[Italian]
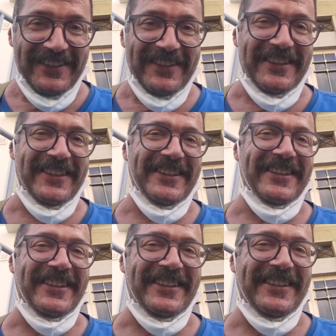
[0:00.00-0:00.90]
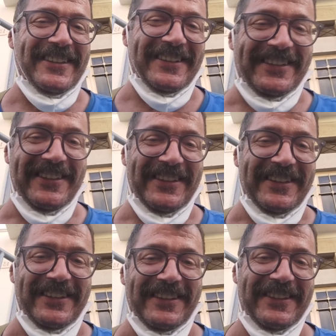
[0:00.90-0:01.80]

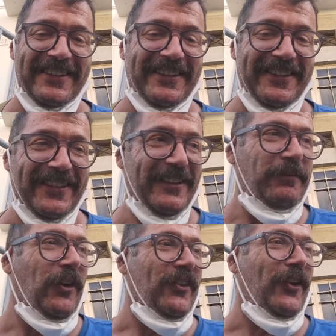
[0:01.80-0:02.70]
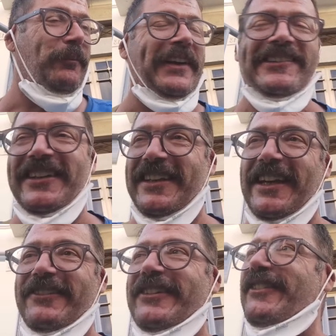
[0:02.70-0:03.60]
E... Boh, ho perso le
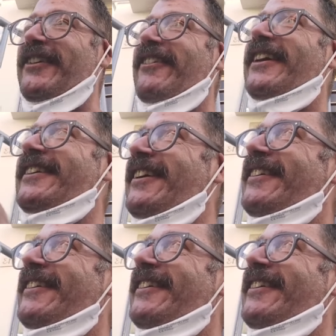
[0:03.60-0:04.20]
chiavi, quelle,